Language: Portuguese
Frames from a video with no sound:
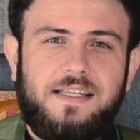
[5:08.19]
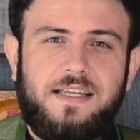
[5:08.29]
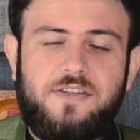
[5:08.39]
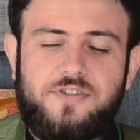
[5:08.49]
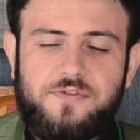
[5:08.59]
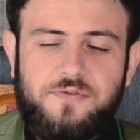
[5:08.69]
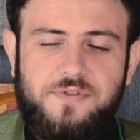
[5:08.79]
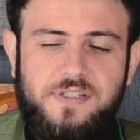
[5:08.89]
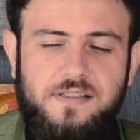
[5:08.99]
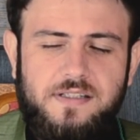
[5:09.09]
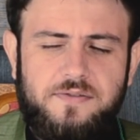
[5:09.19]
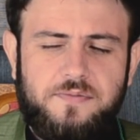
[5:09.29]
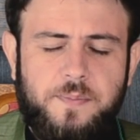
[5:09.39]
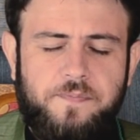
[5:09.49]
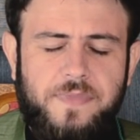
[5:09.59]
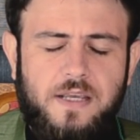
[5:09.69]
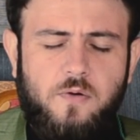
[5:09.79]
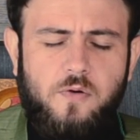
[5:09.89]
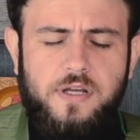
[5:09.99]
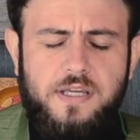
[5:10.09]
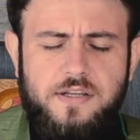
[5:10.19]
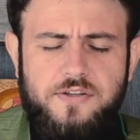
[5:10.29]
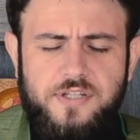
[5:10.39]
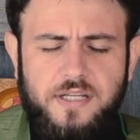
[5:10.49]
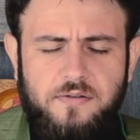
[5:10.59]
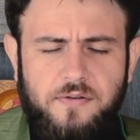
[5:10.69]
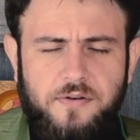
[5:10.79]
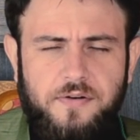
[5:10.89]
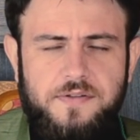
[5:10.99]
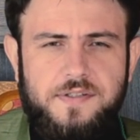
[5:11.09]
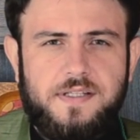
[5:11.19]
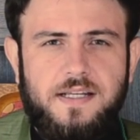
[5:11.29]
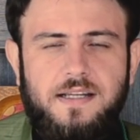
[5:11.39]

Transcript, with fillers: E aí Jesus então corrige em nós